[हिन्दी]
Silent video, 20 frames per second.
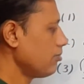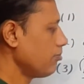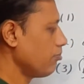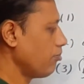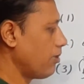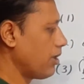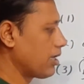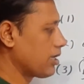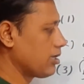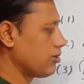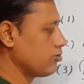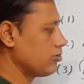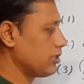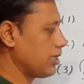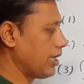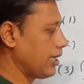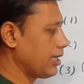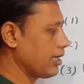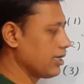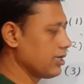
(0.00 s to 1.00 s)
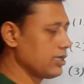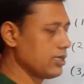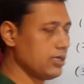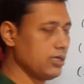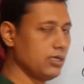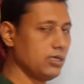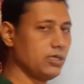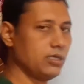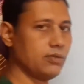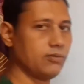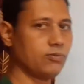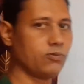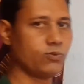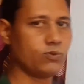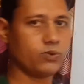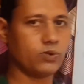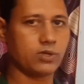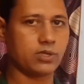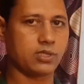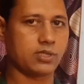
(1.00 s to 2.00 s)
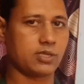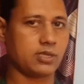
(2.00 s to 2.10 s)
बारह हो जाएगा तो